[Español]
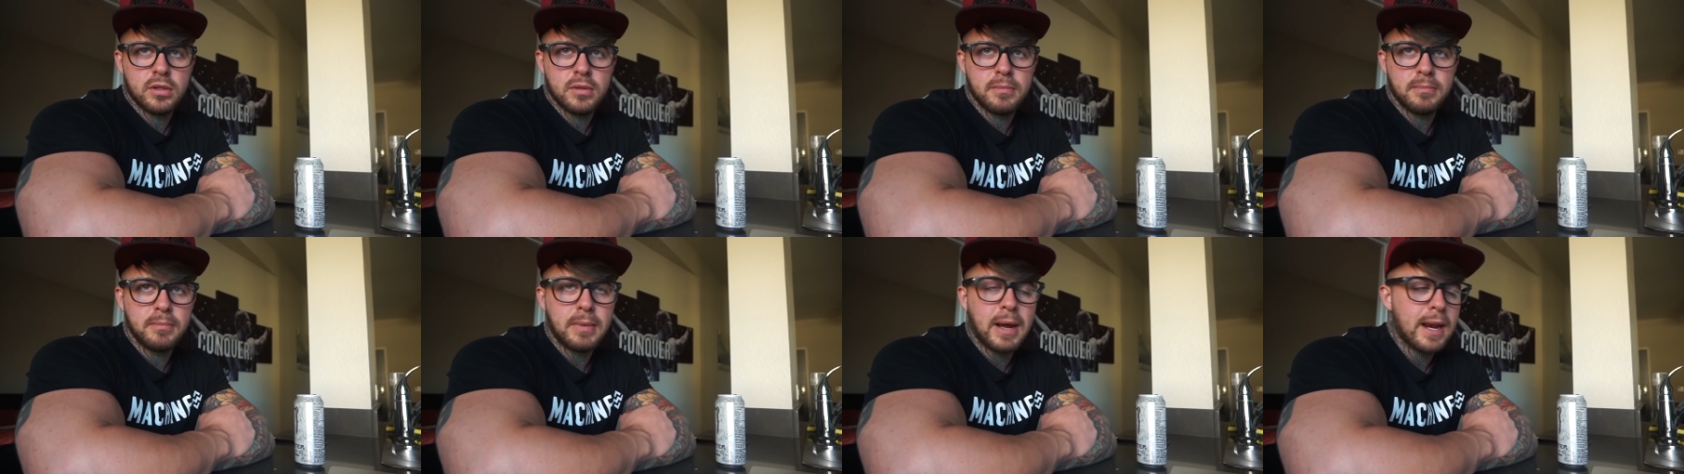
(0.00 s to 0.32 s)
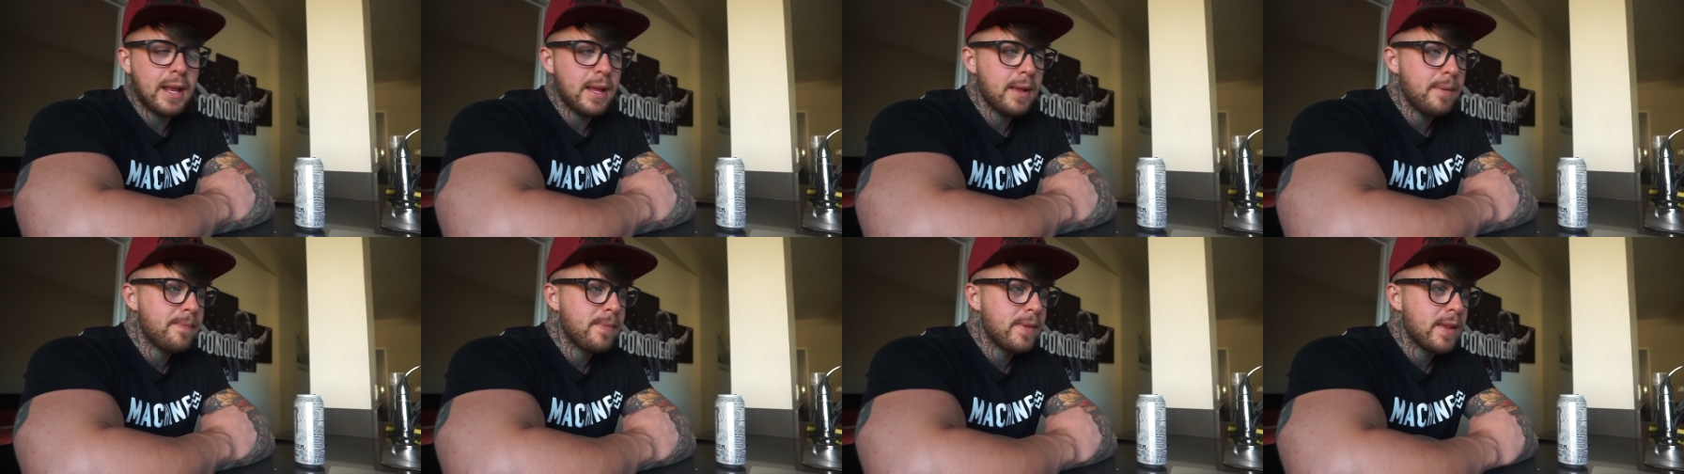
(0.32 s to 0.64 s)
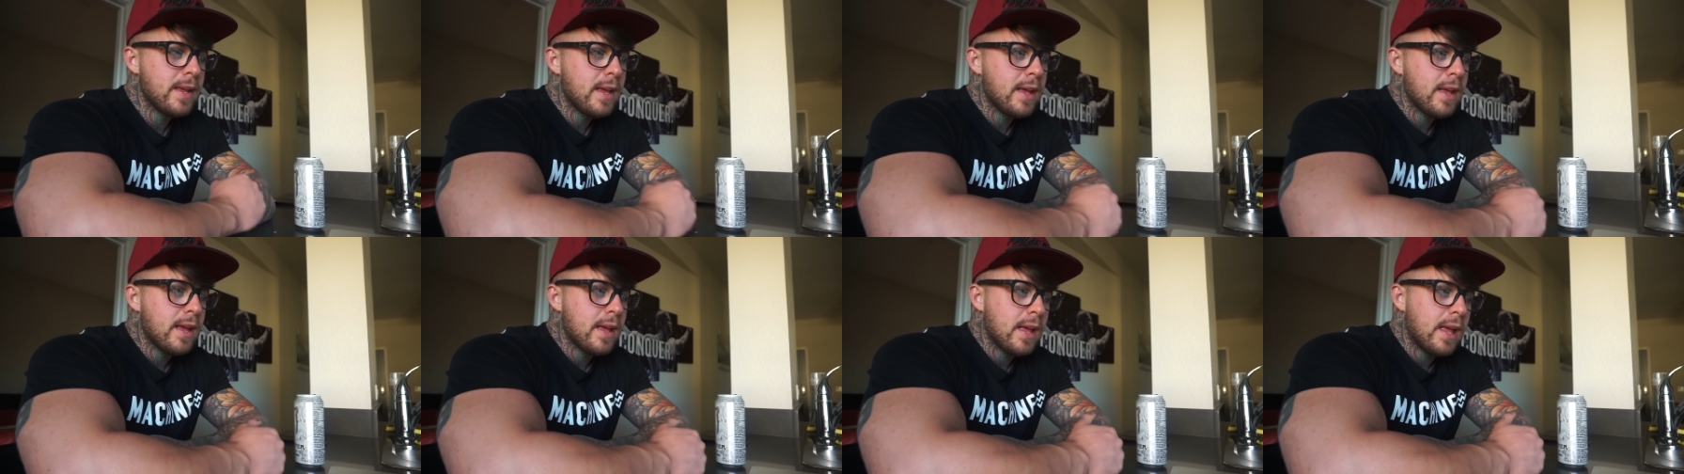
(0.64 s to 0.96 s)
¿vale?
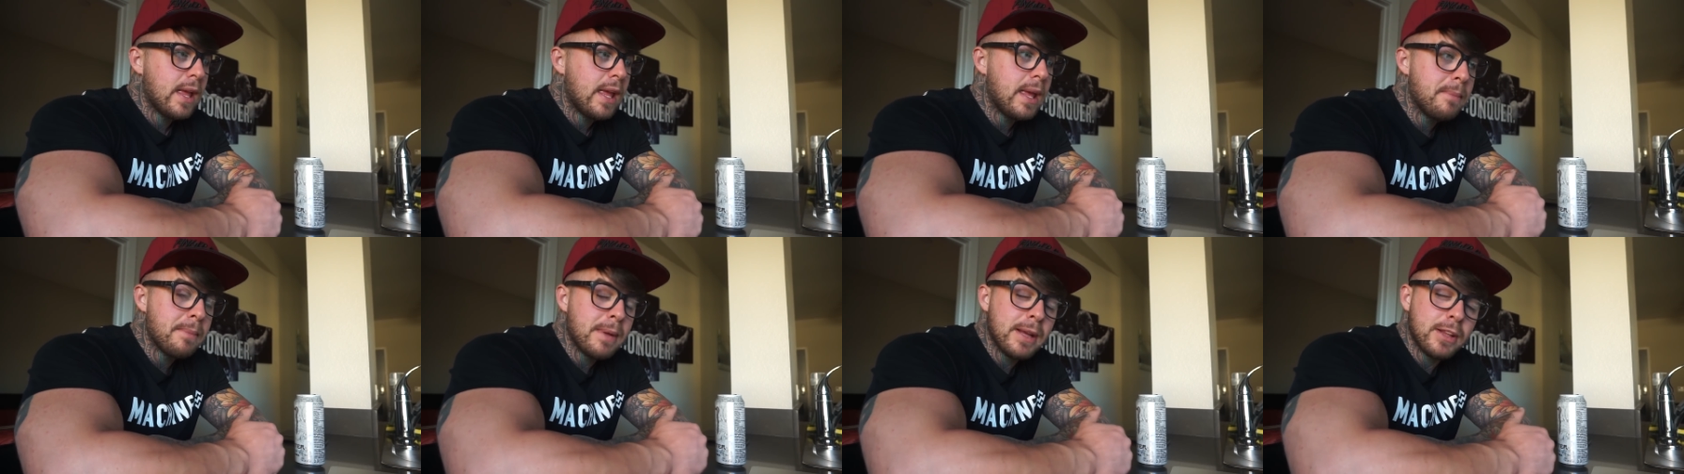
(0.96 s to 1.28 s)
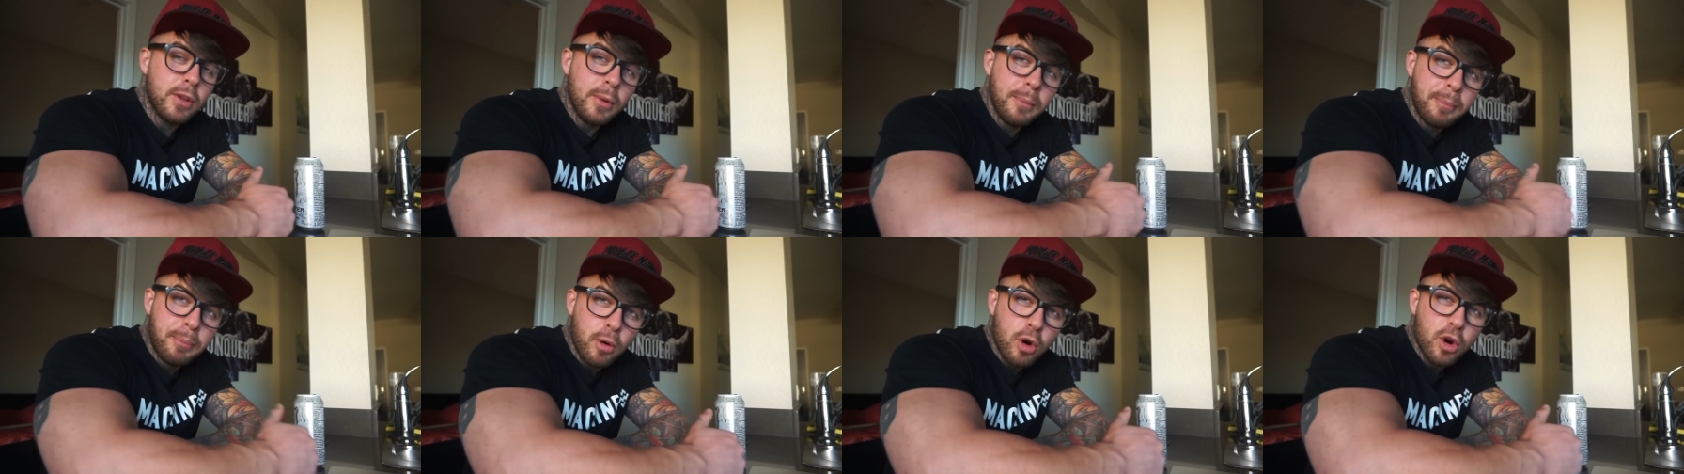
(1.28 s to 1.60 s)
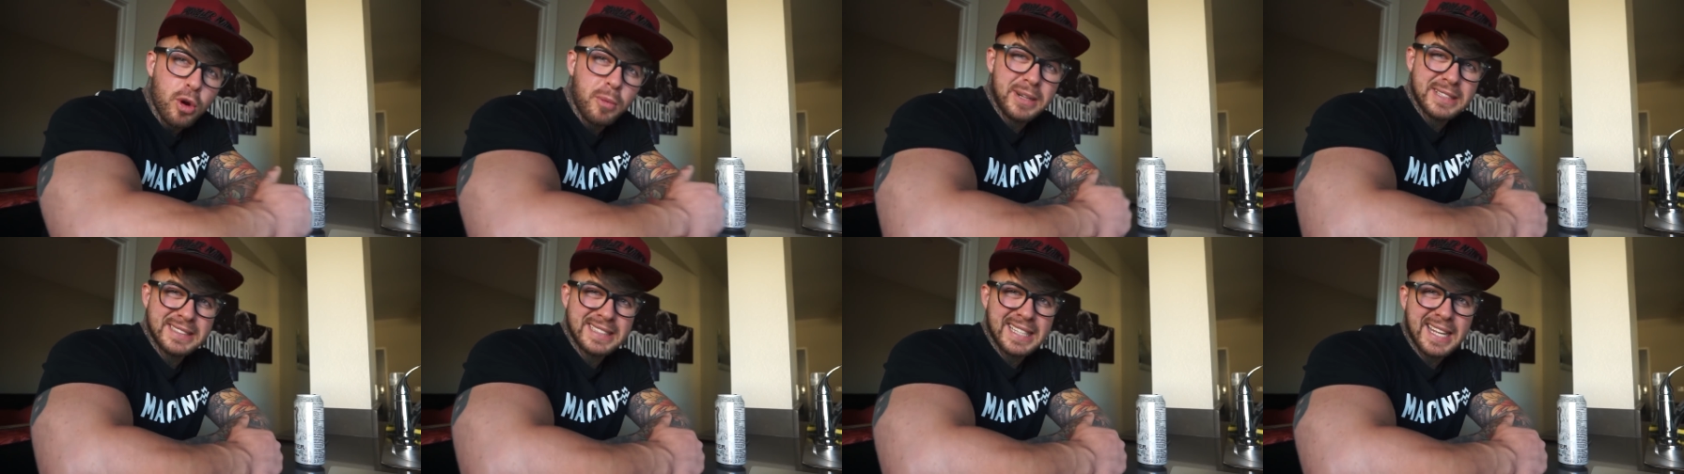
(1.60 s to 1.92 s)
Y mete un
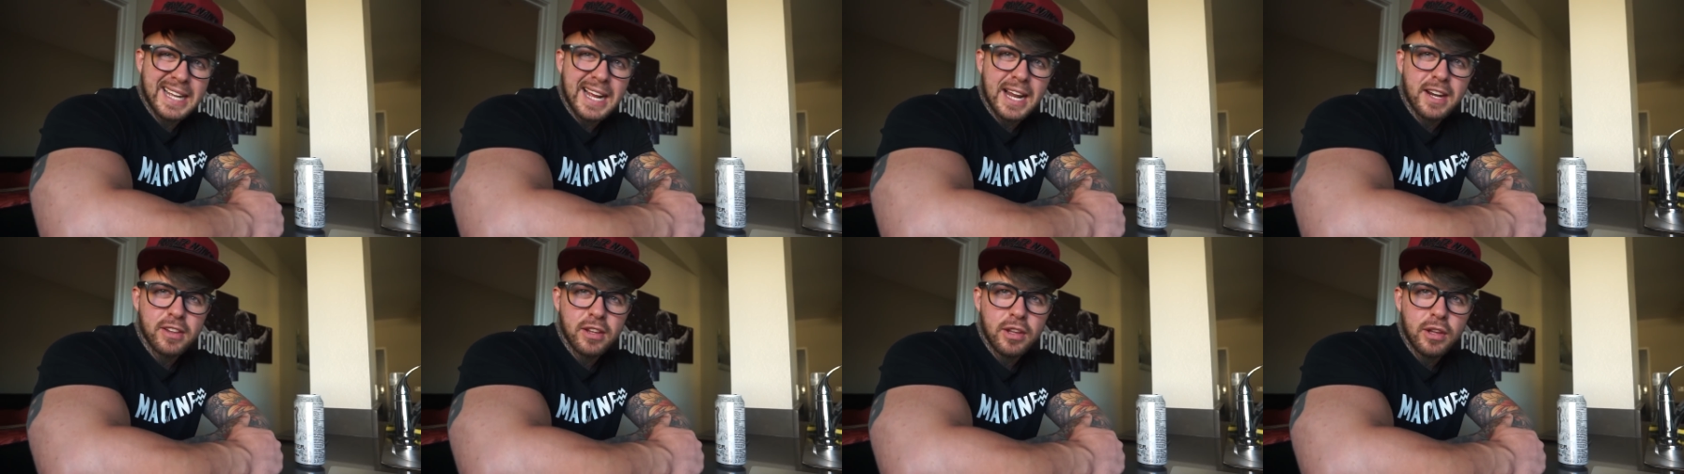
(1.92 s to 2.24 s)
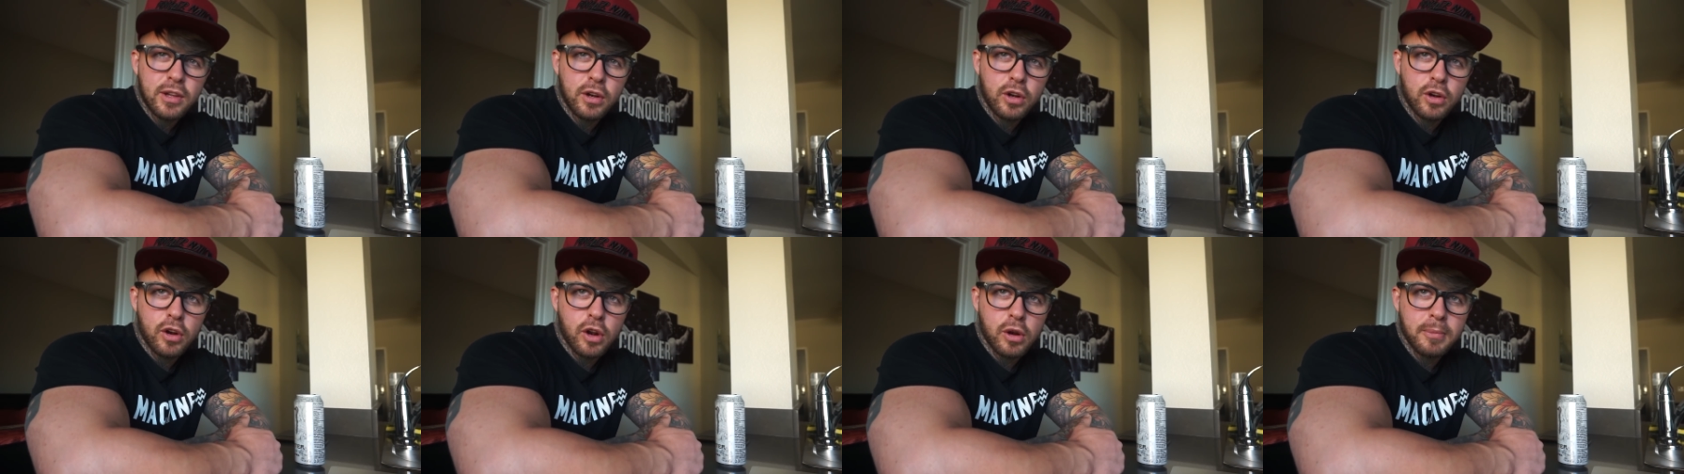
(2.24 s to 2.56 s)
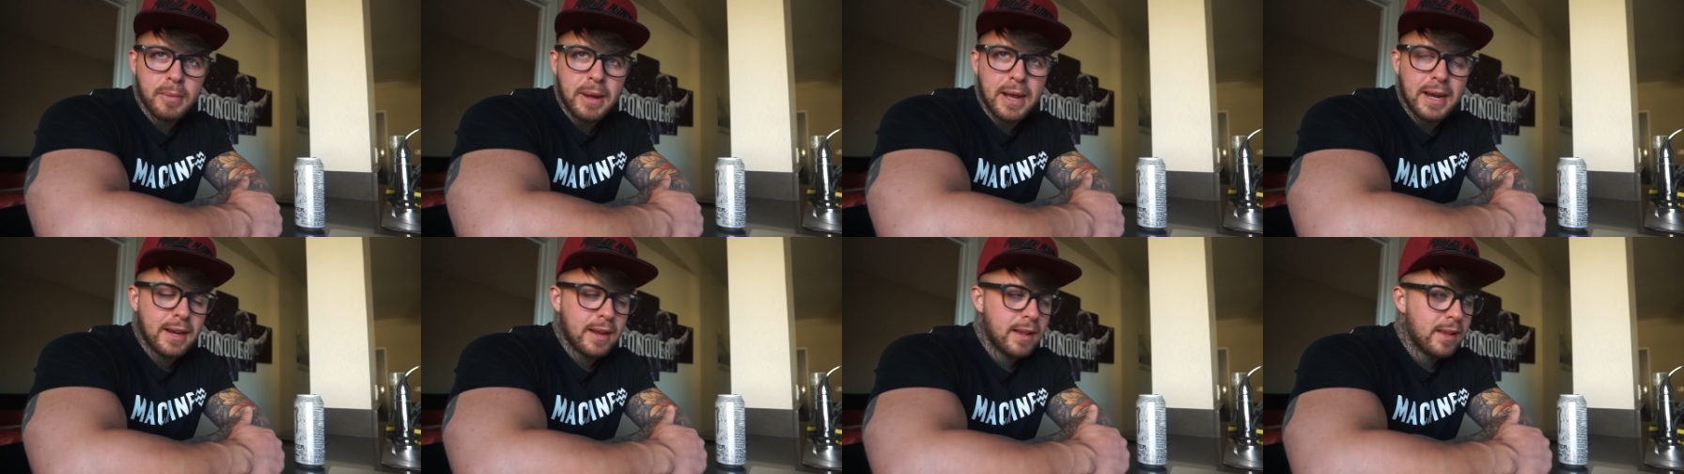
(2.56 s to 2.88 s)
poco más de cardio de lo
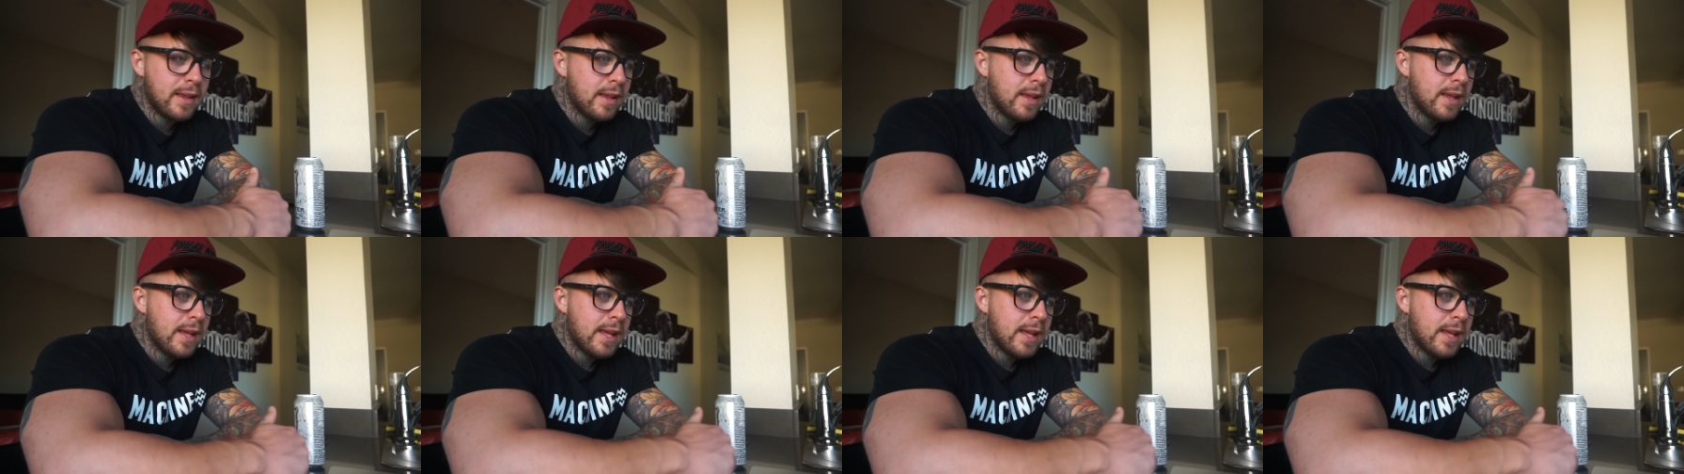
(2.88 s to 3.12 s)
normal.